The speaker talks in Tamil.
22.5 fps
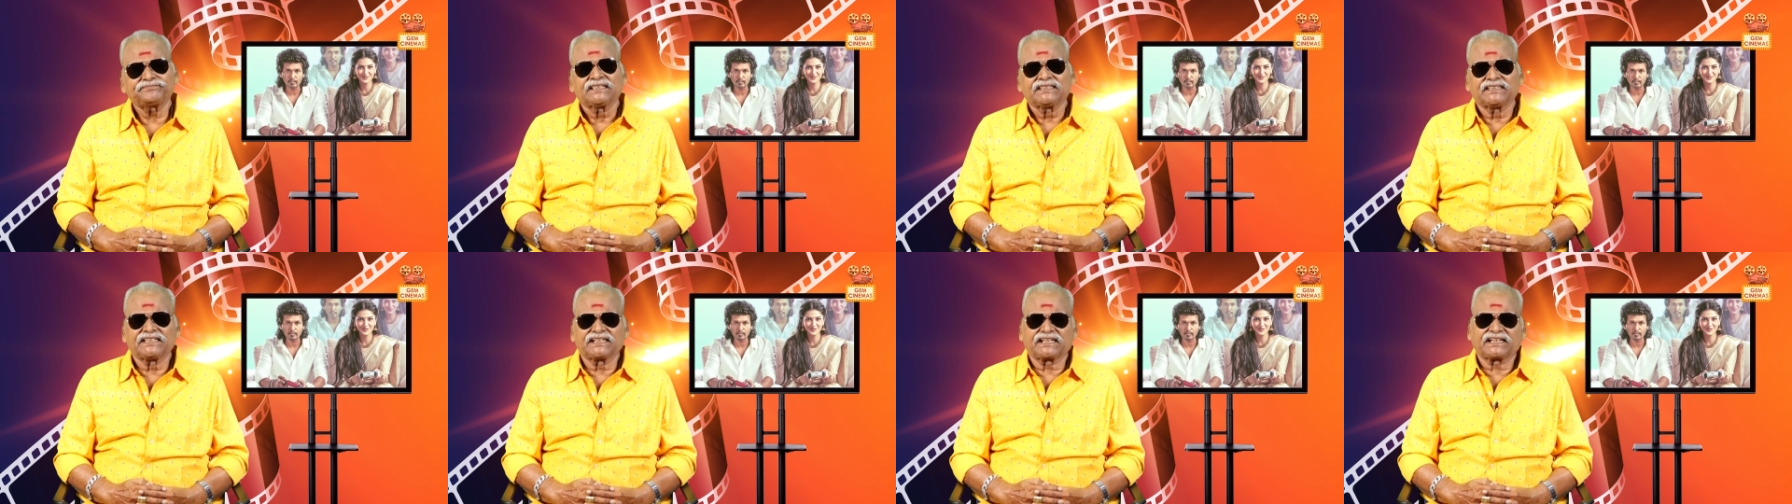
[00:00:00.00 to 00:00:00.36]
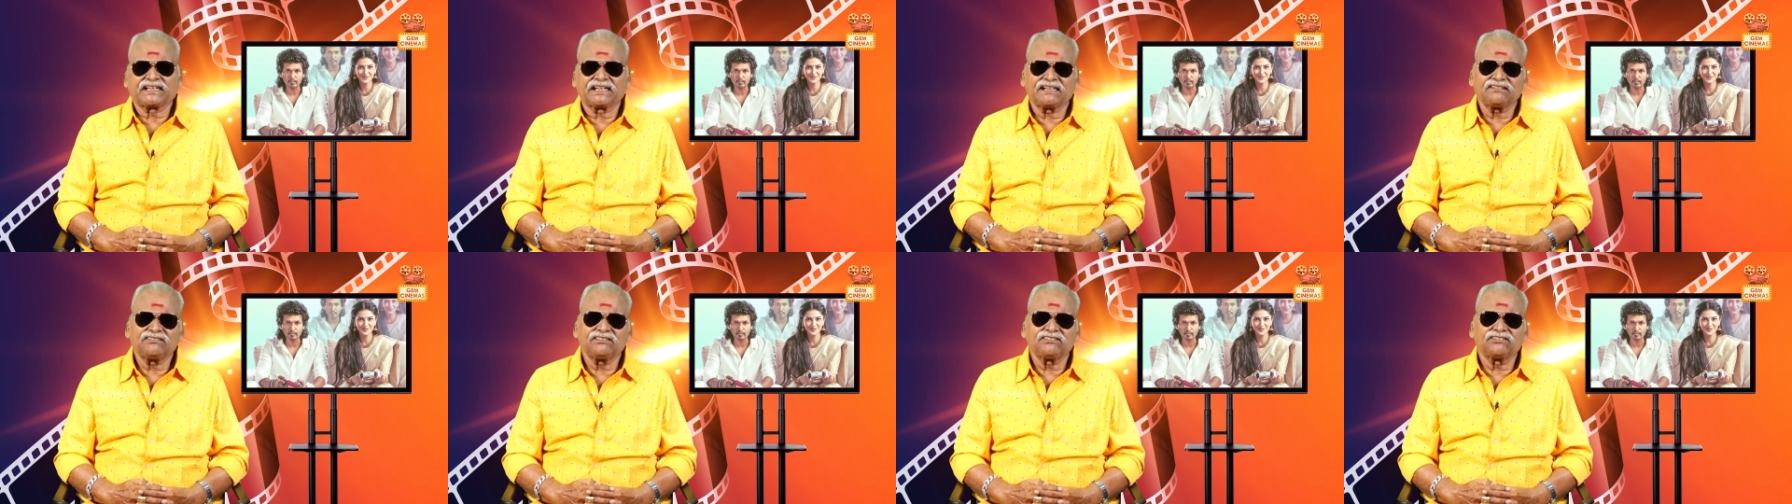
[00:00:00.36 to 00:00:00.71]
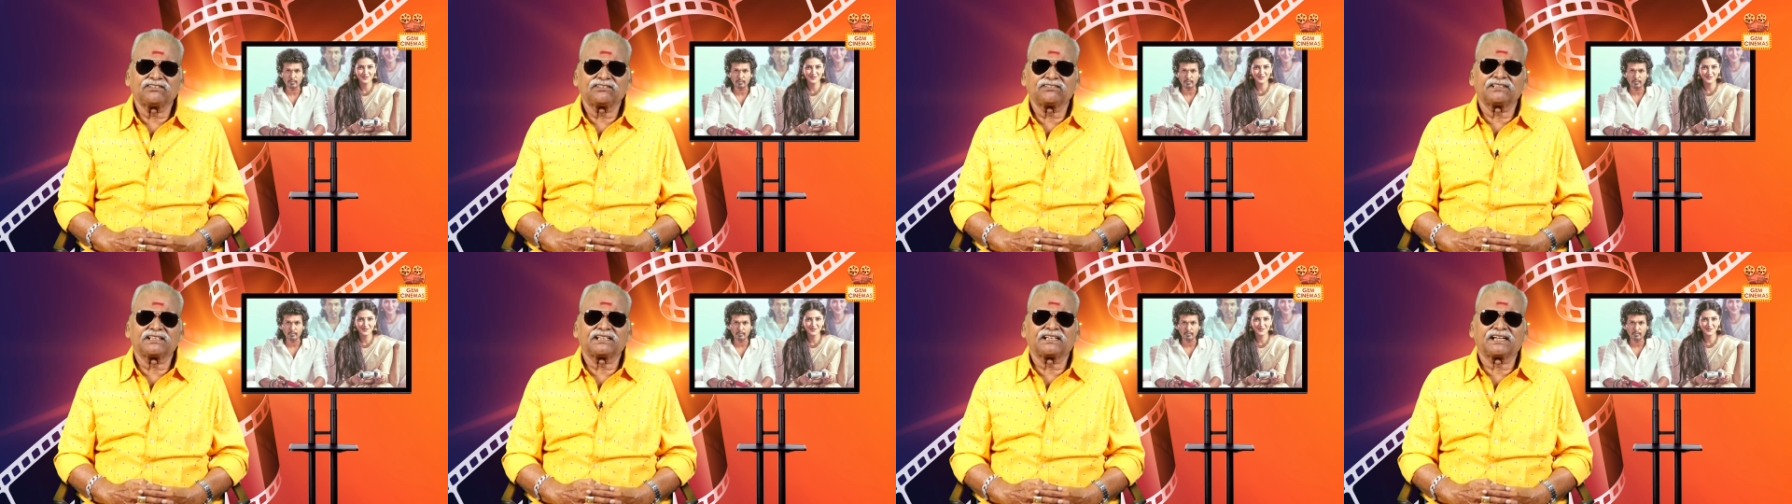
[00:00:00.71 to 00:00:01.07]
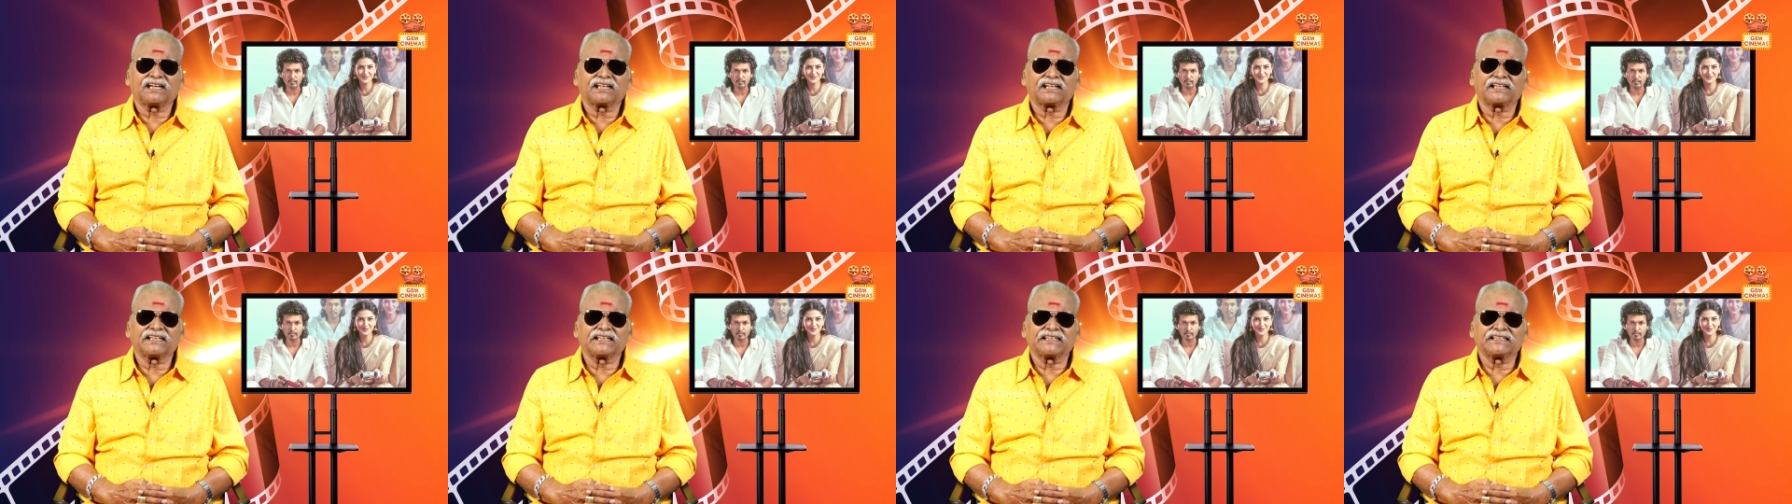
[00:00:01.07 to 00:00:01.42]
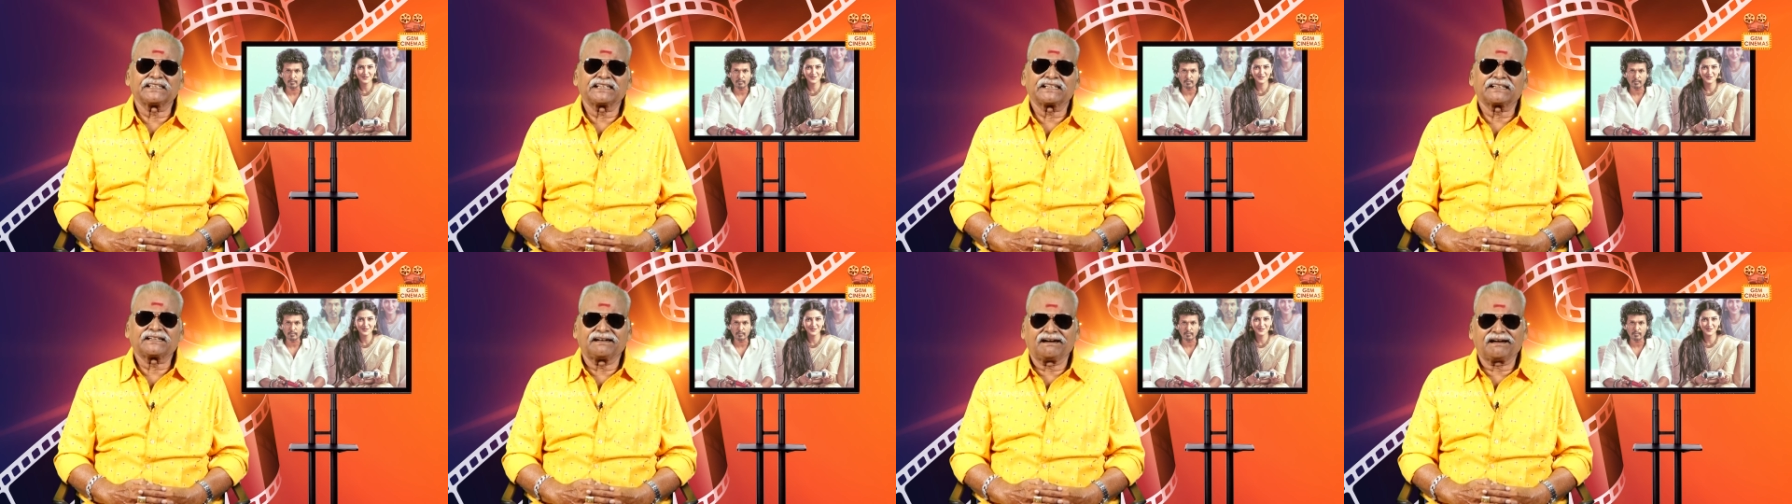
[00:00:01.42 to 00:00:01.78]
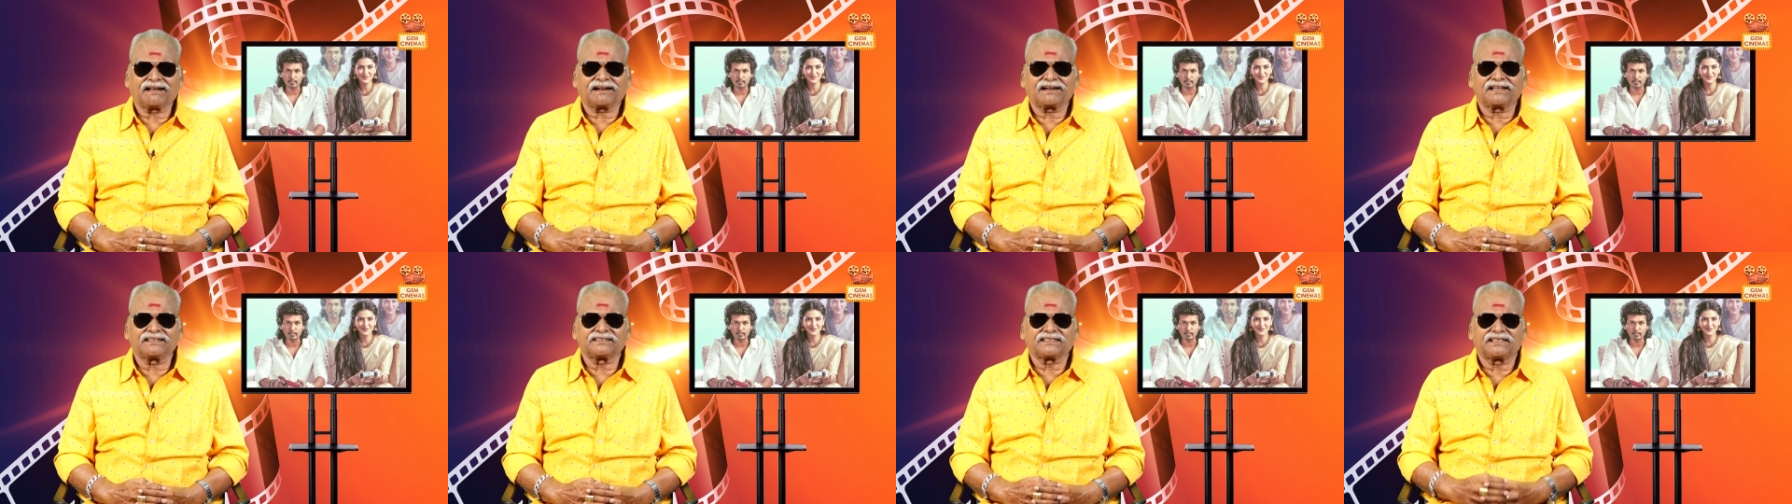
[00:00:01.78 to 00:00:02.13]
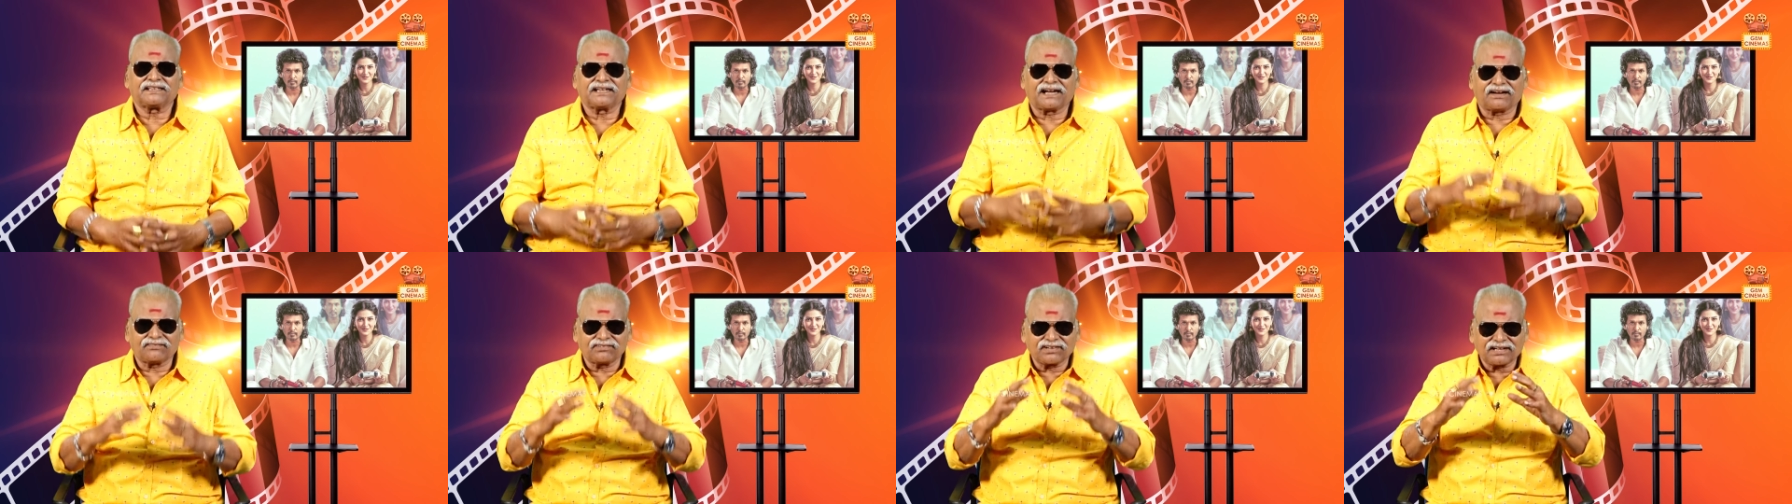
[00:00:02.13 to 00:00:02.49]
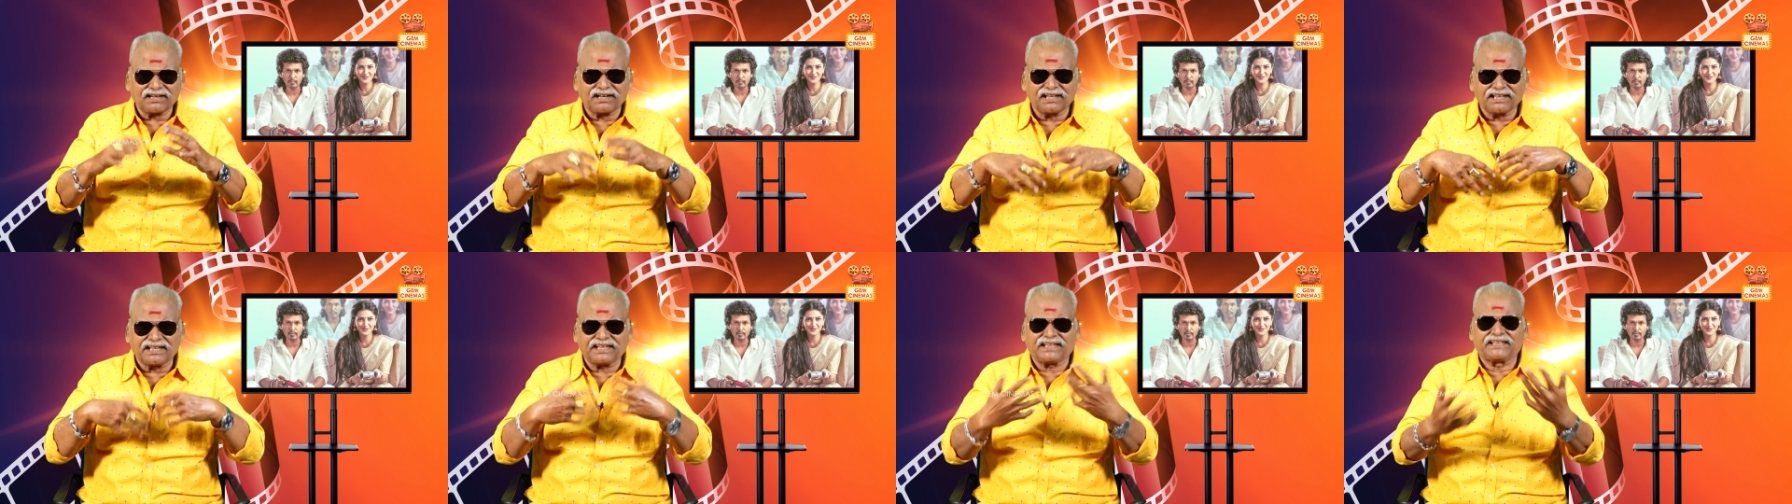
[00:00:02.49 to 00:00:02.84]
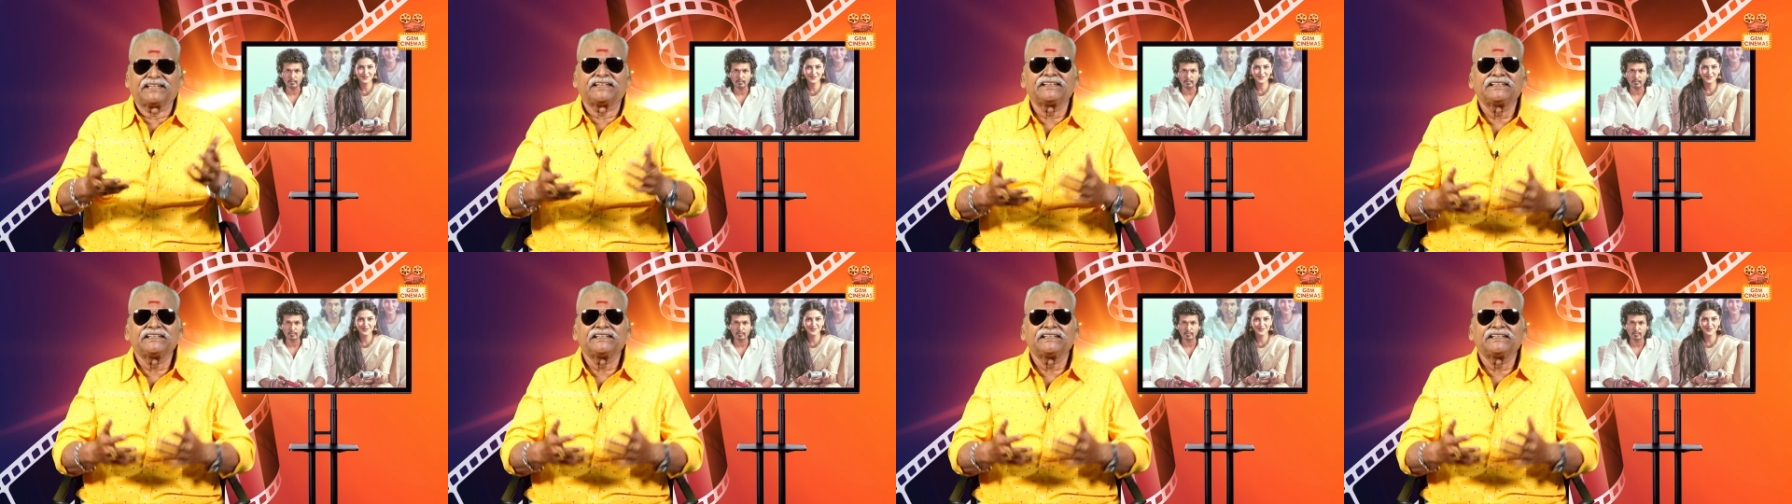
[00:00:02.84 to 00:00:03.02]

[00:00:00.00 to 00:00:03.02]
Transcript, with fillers: இந்த கேள்வி ஒருவருக்கான காரணத்தை அவர்களே